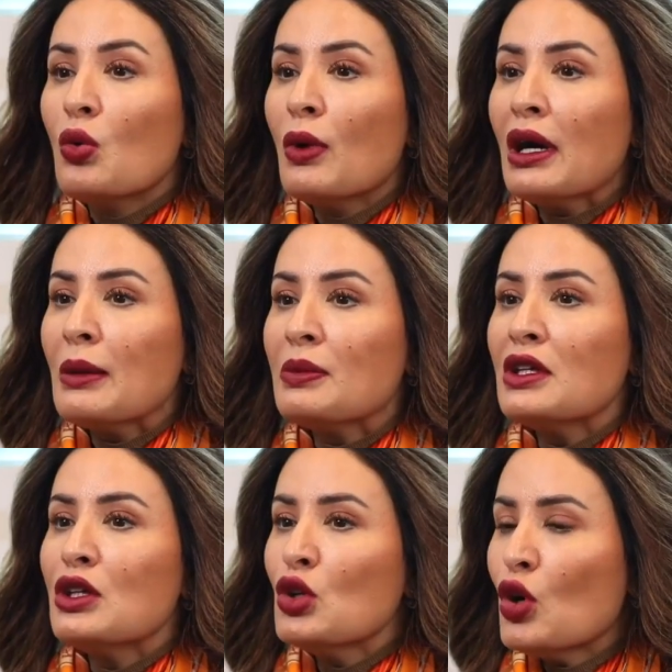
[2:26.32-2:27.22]
وما
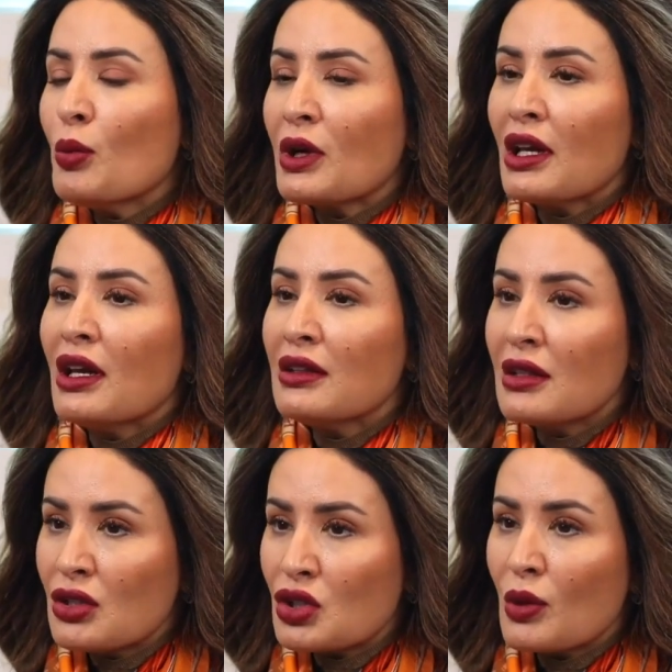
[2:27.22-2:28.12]
يبتدي يومك إلا
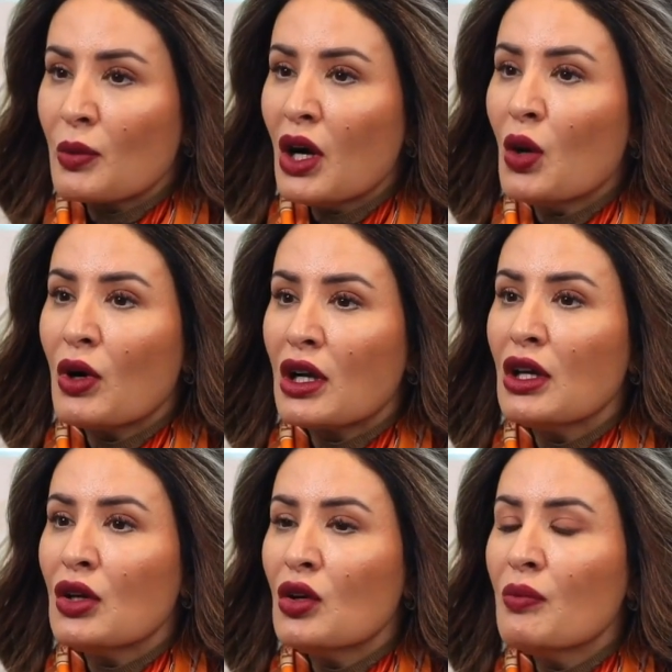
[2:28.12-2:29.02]
أنت تشرب قهوة
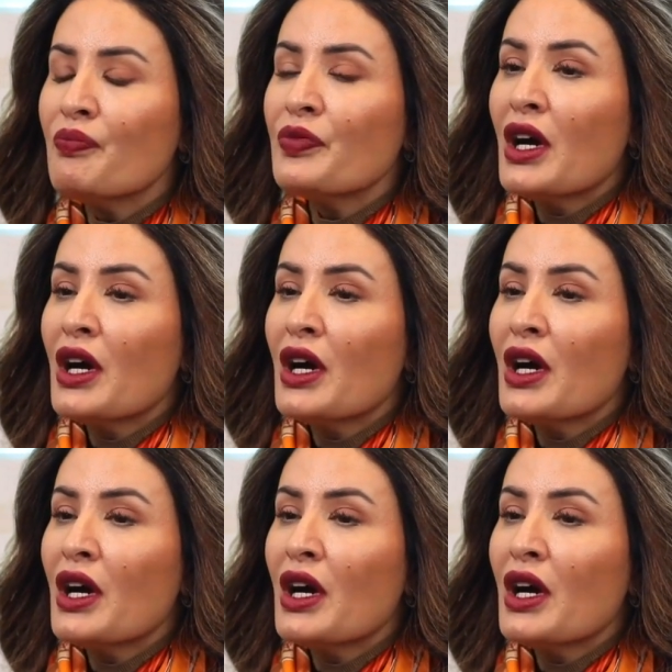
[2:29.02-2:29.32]
كل يوم